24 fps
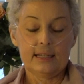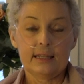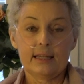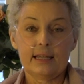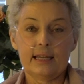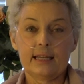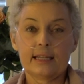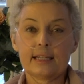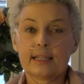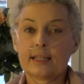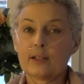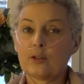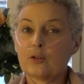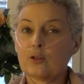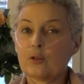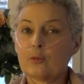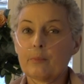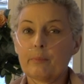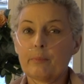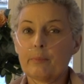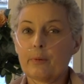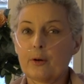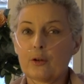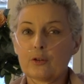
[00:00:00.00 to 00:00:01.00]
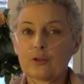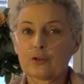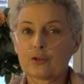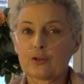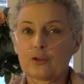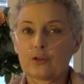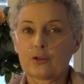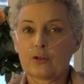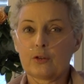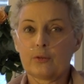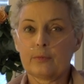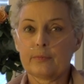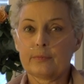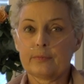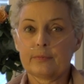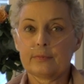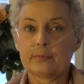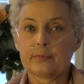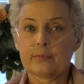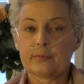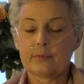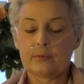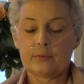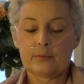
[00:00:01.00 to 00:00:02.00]
e che non possono
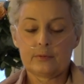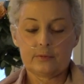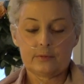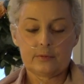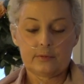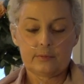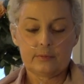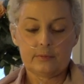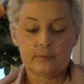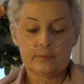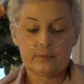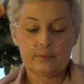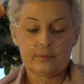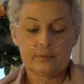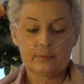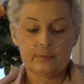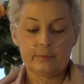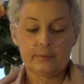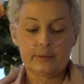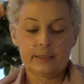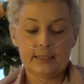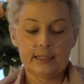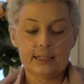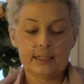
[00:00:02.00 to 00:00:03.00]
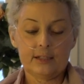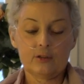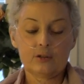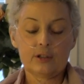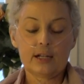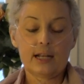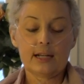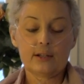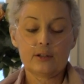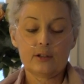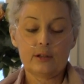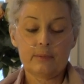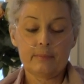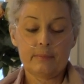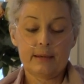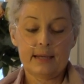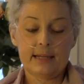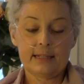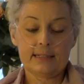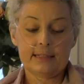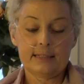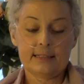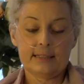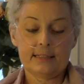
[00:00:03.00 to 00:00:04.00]
perché non hanno i
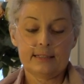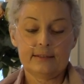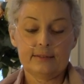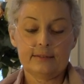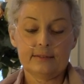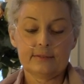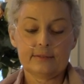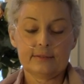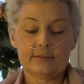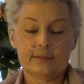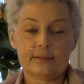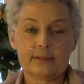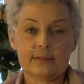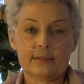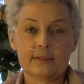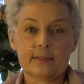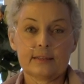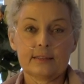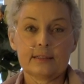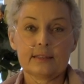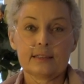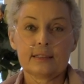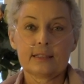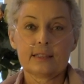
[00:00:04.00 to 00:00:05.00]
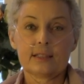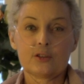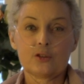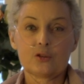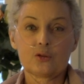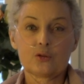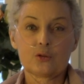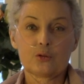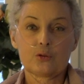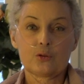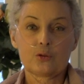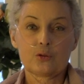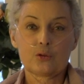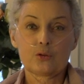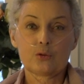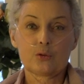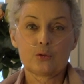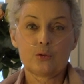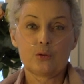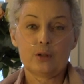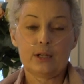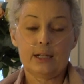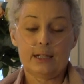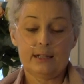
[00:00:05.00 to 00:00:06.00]
mezzi, che sono
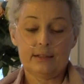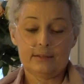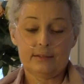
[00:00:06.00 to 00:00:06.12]
sole